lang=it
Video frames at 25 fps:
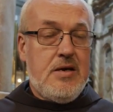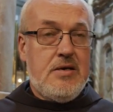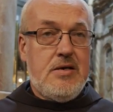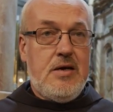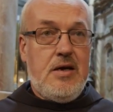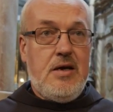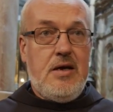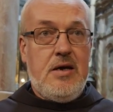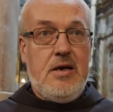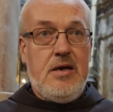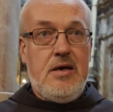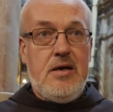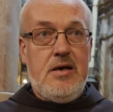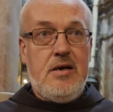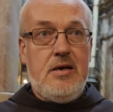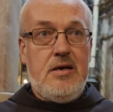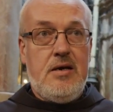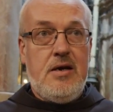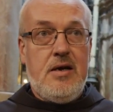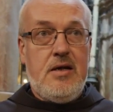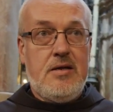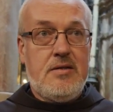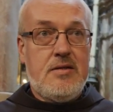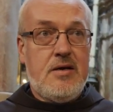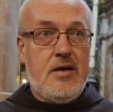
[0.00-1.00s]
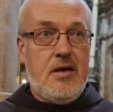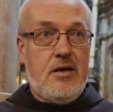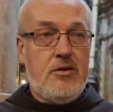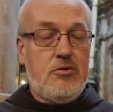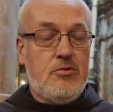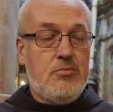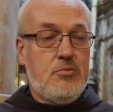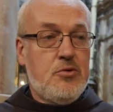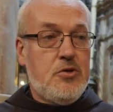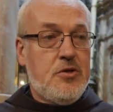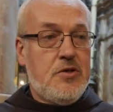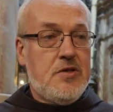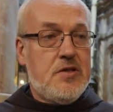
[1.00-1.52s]
eh, le tre
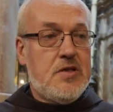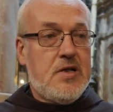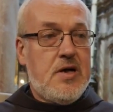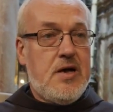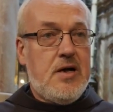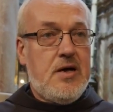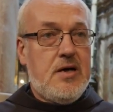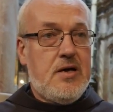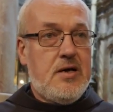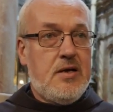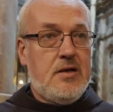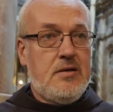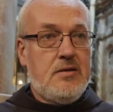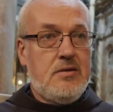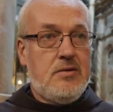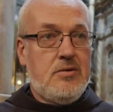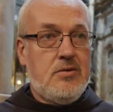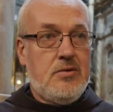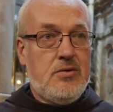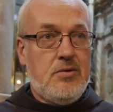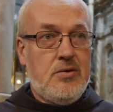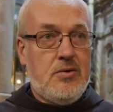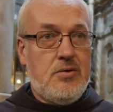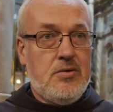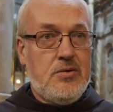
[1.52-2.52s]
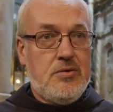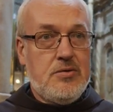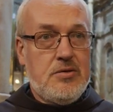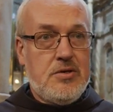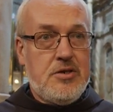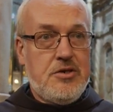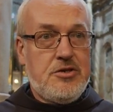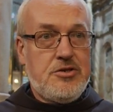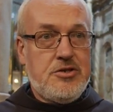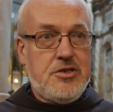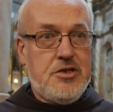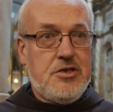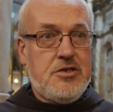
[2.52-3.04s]
comunità hanno
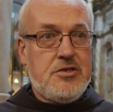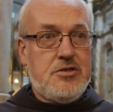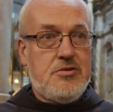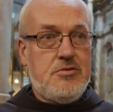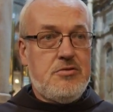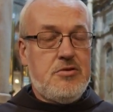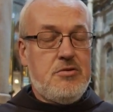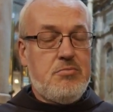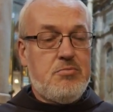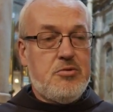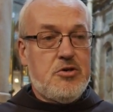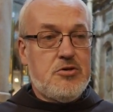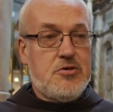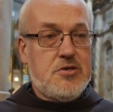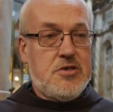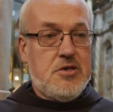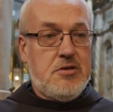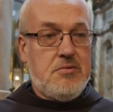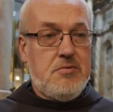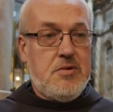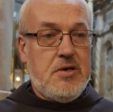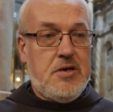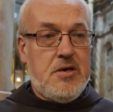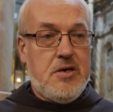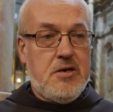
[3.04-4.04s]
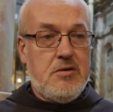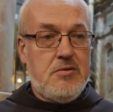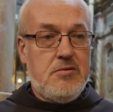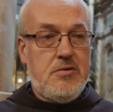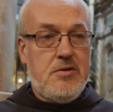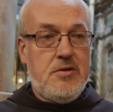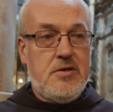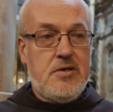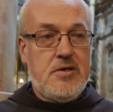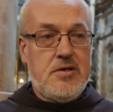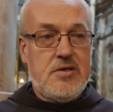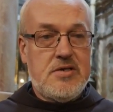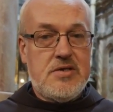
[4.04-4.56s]
deciso di proseguire con
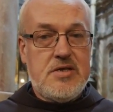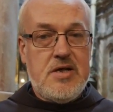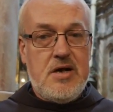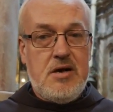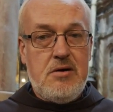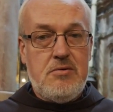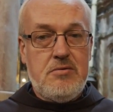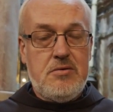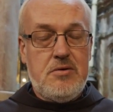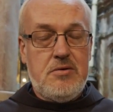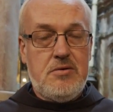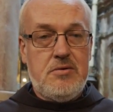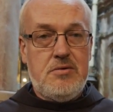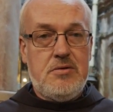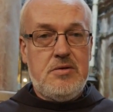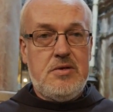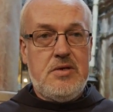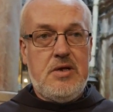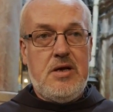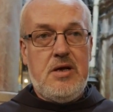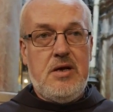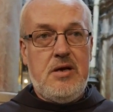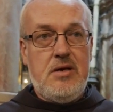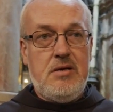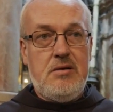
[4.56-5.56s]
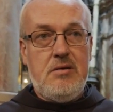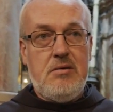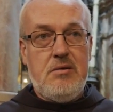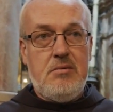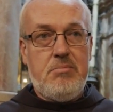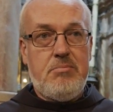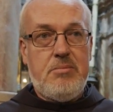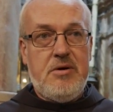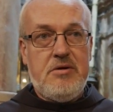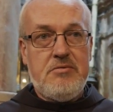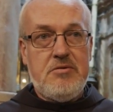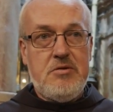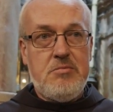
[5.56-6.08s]
il restauro del
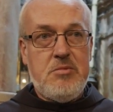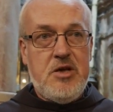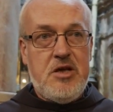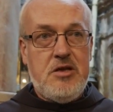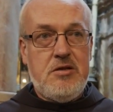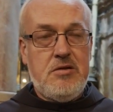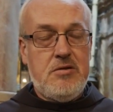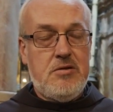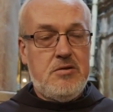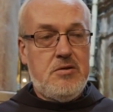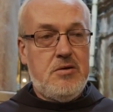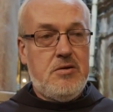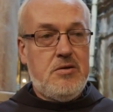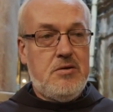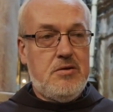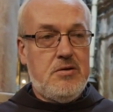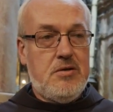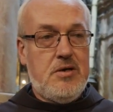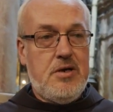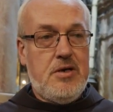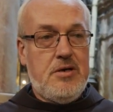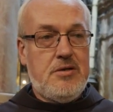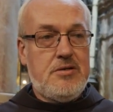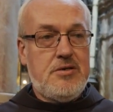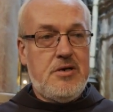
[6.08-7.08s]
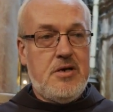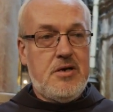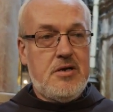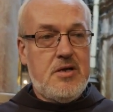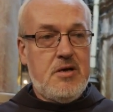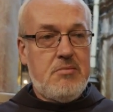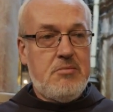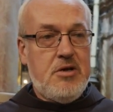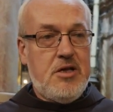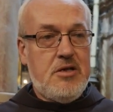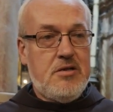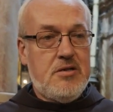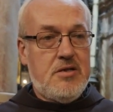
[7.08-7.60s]
pavimento e
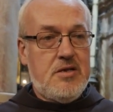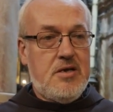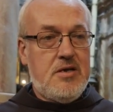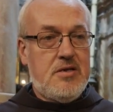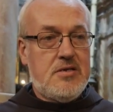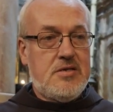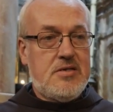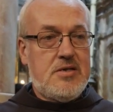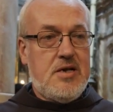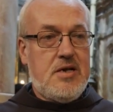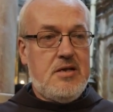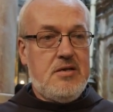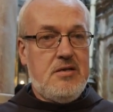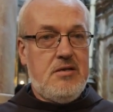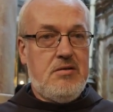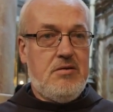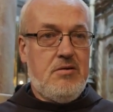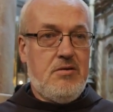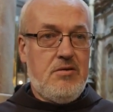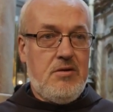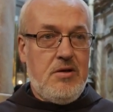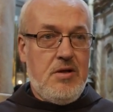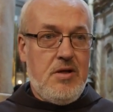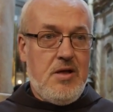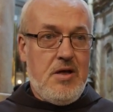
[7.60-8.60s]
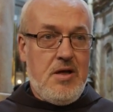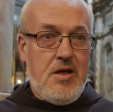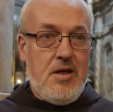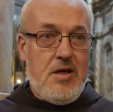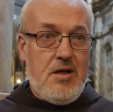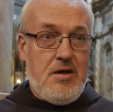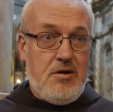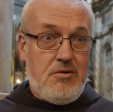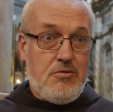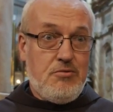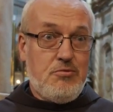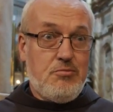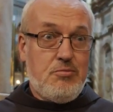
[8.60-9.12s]
certamente essendo
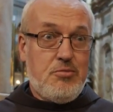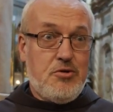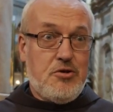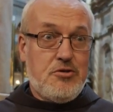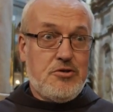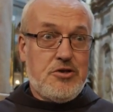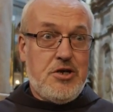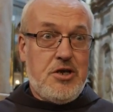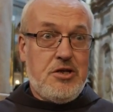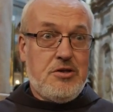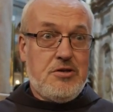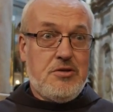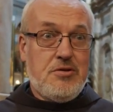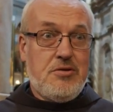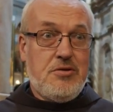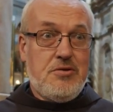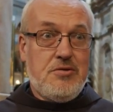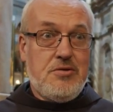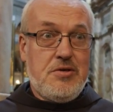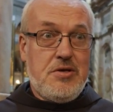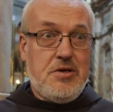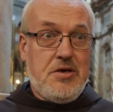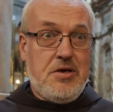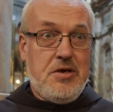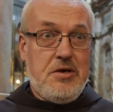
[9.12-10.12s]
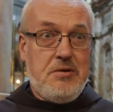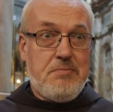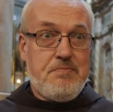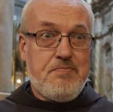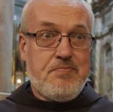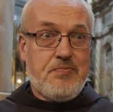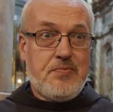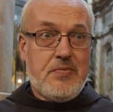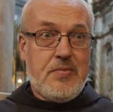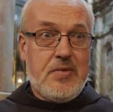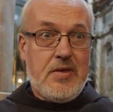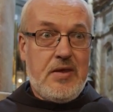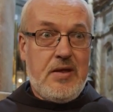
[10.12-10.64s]
un progetto di
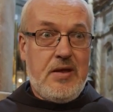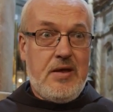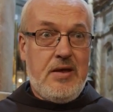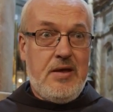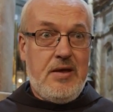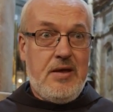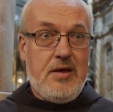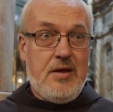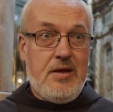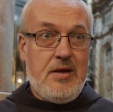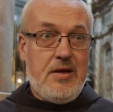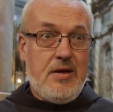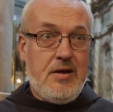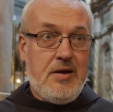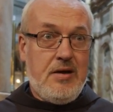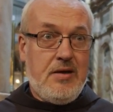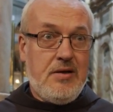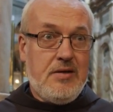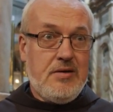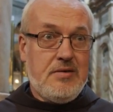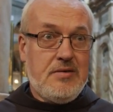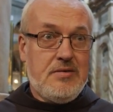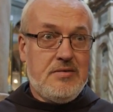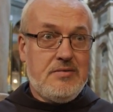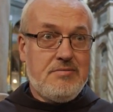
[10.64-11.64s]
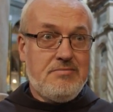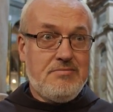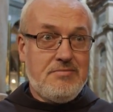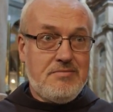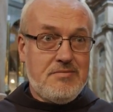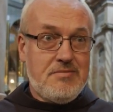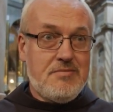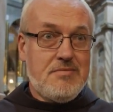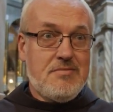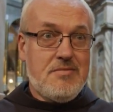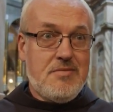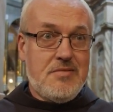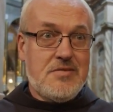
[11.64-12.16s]
eh,
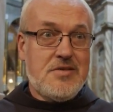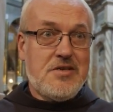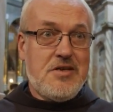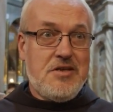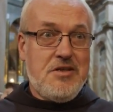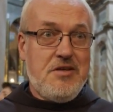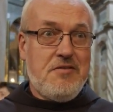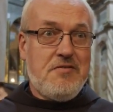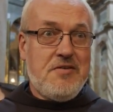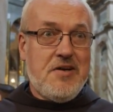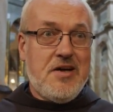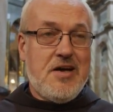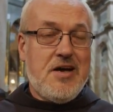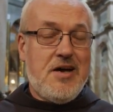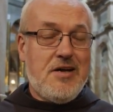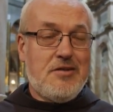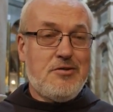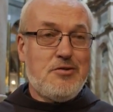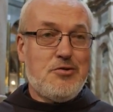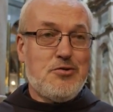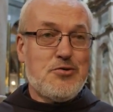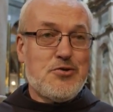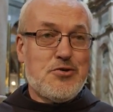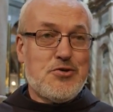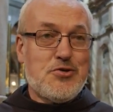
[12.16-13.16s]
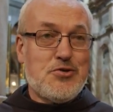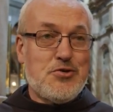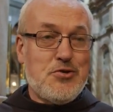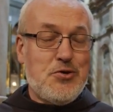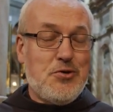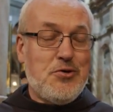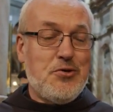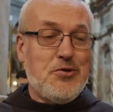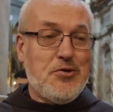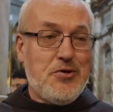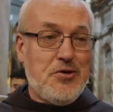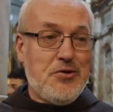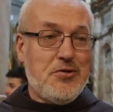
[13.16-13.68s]
significato
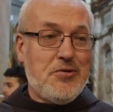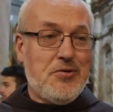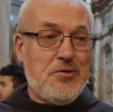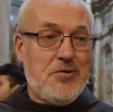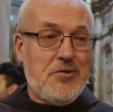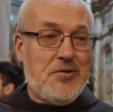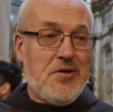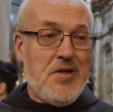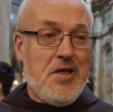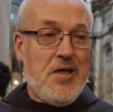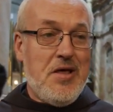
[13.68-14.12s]
storico,